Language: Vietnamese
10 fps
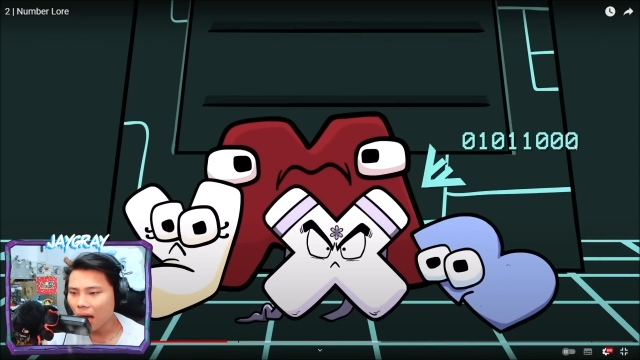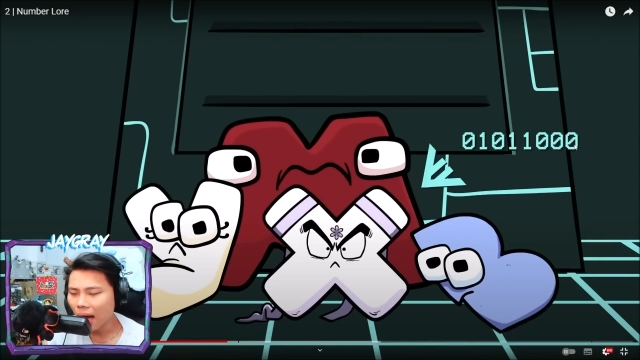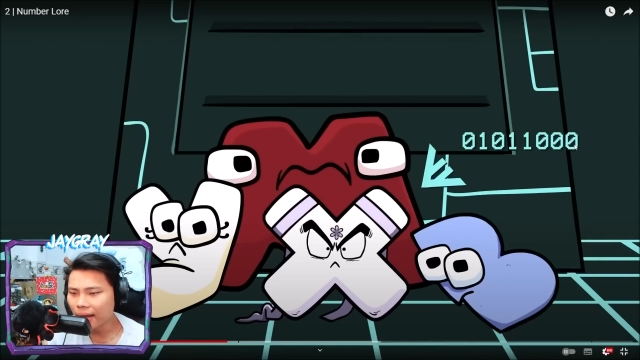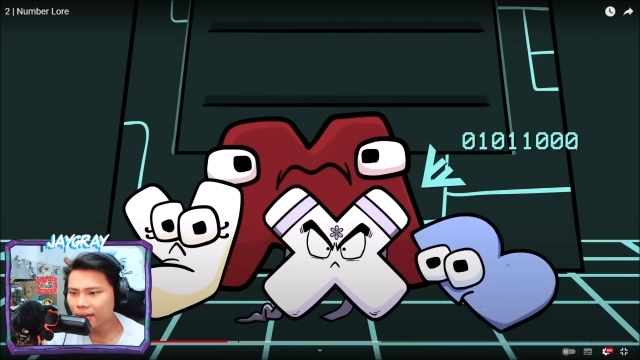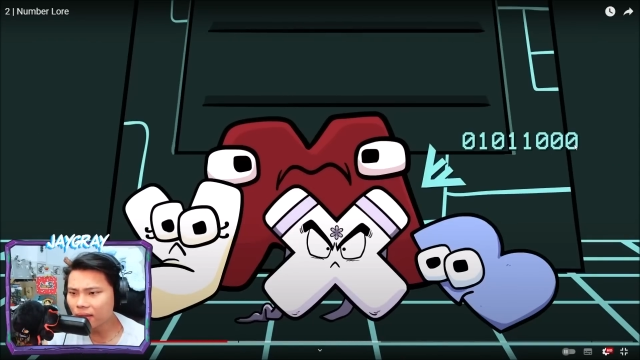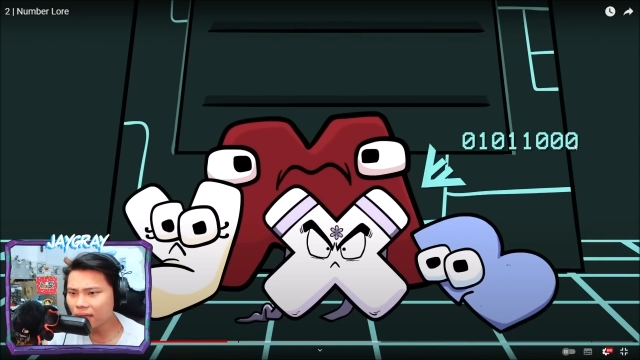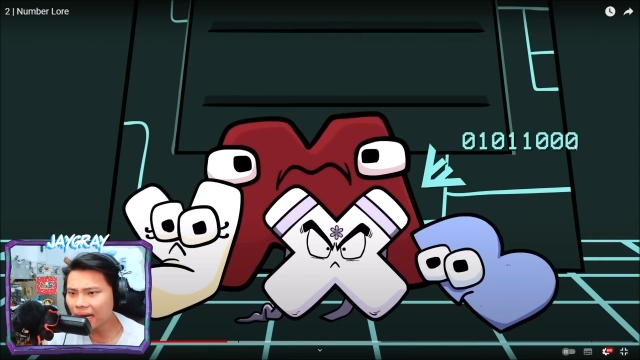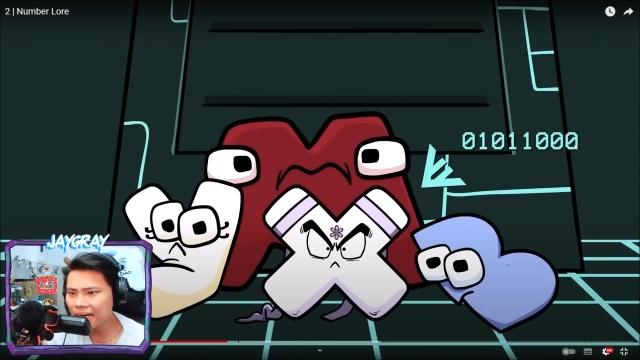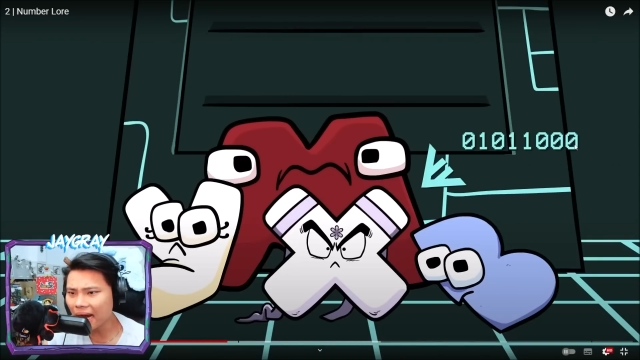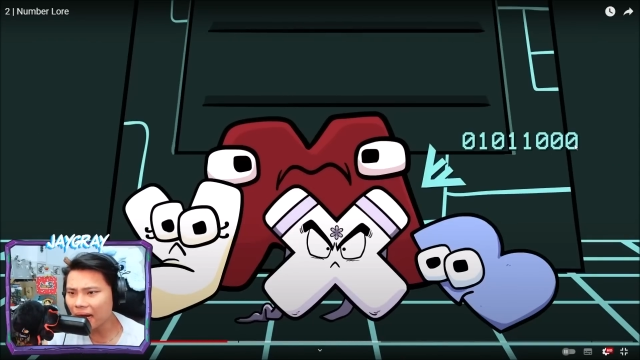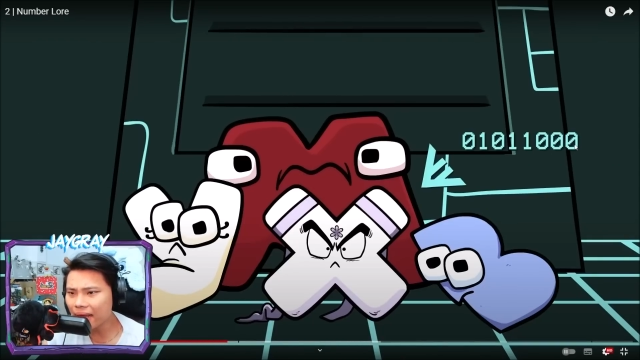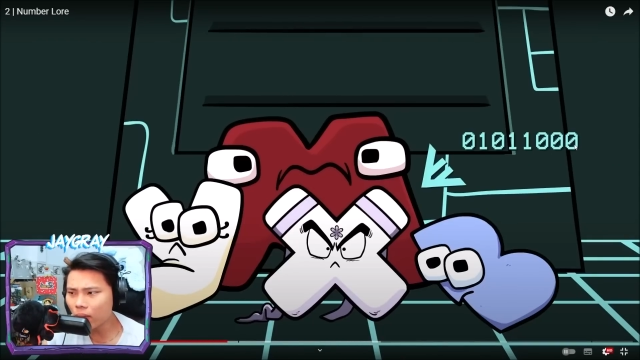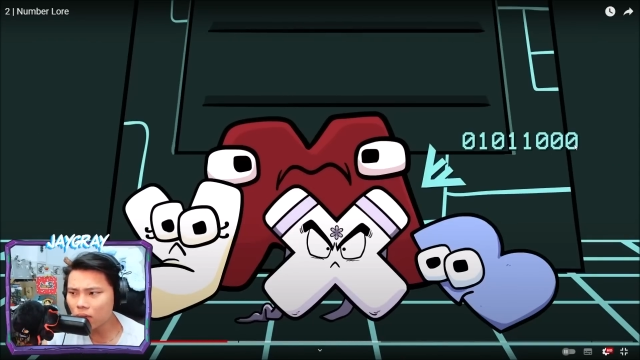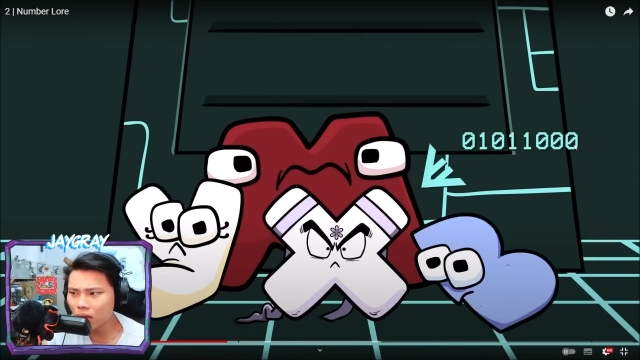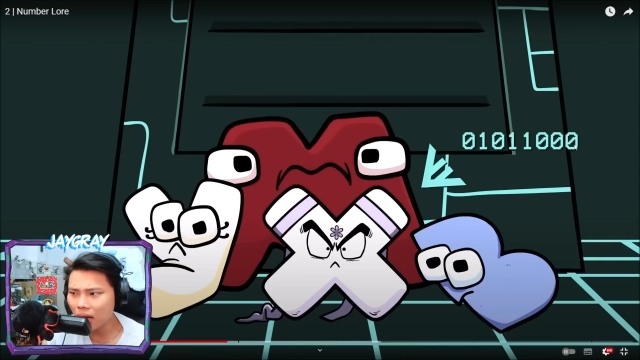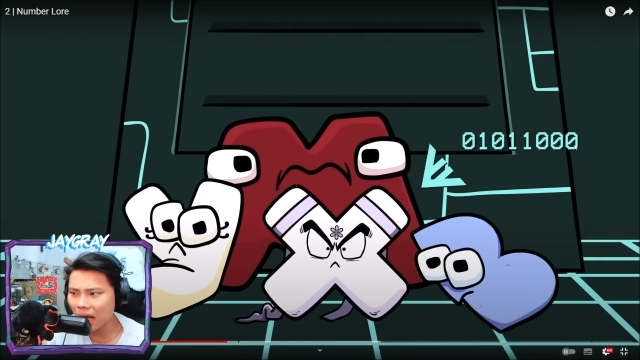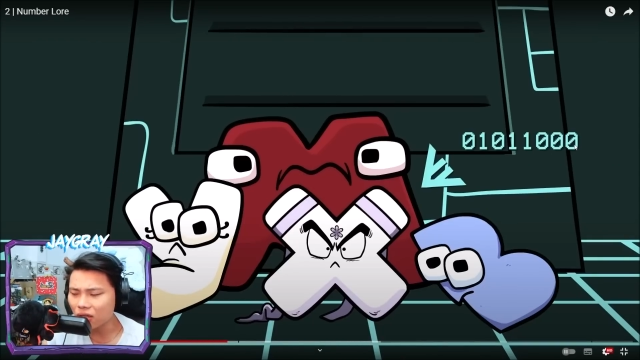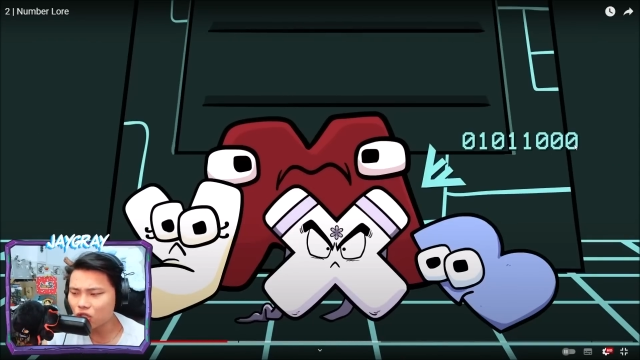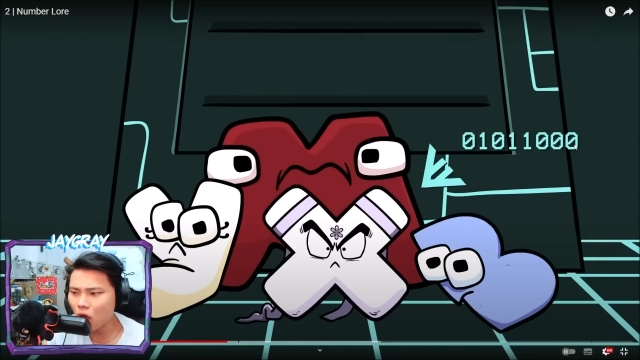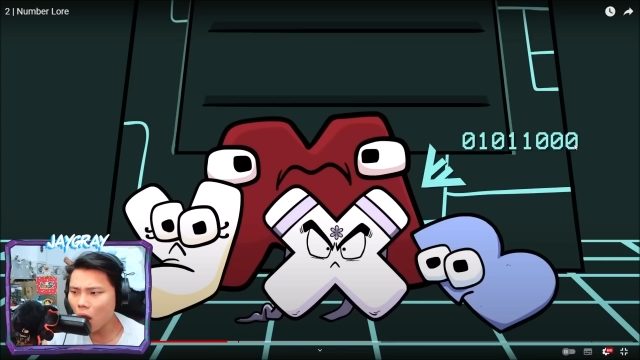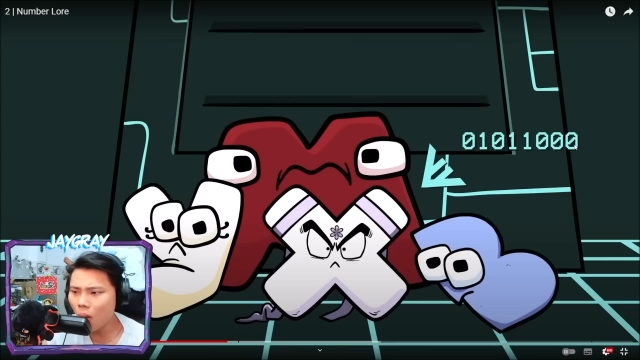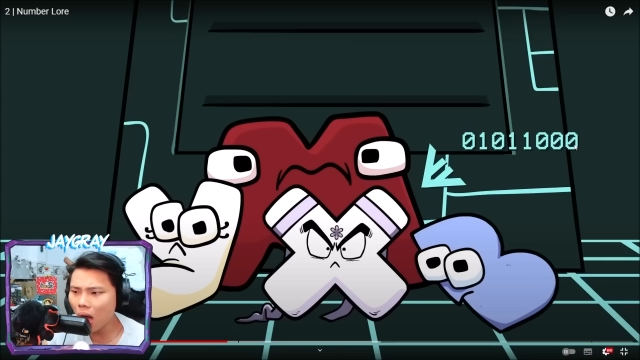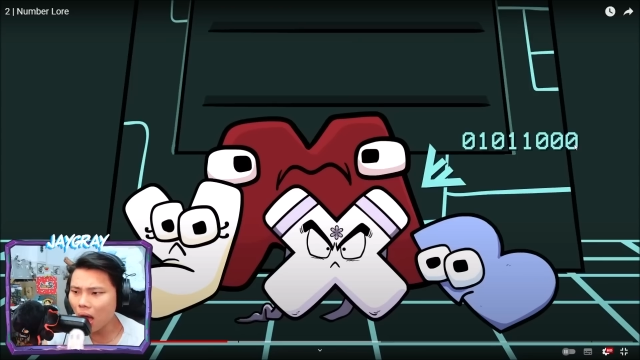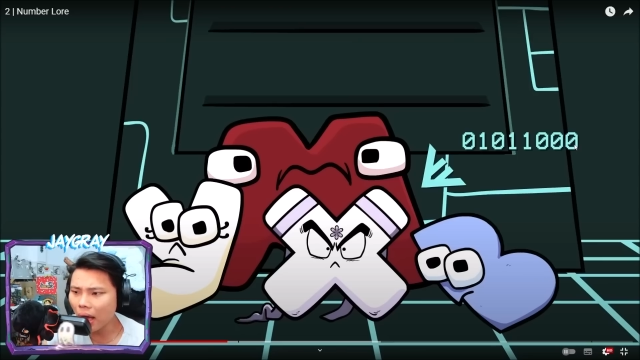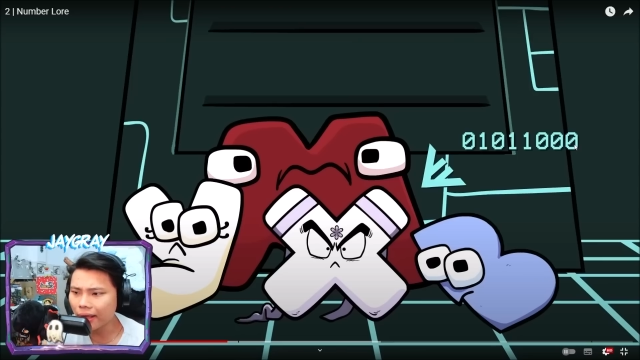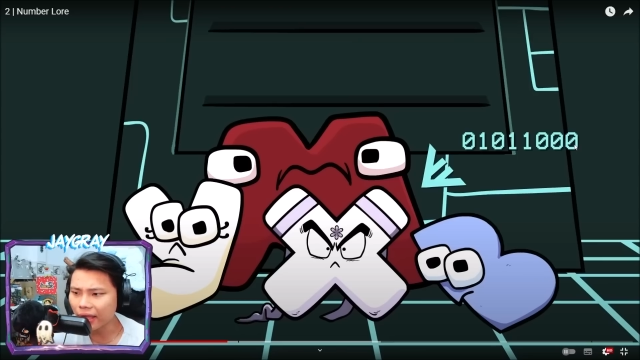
Hình như cái này nó giống như là số uh,